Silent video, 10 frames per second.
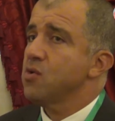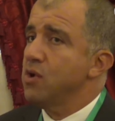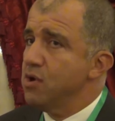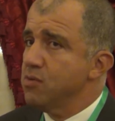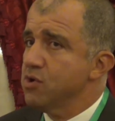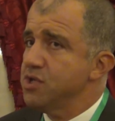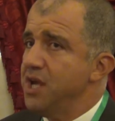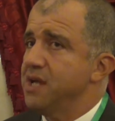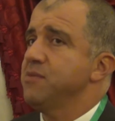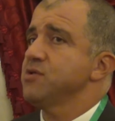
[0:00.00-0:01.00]
كل الامور
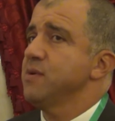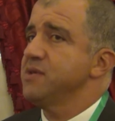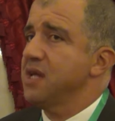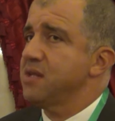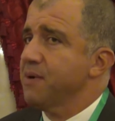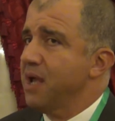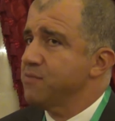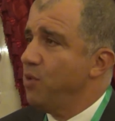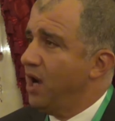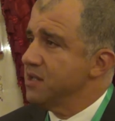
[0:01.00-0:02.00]
دي المطلوب انها تبقى
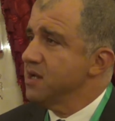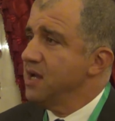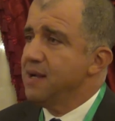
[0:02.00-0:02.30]
جهات محايده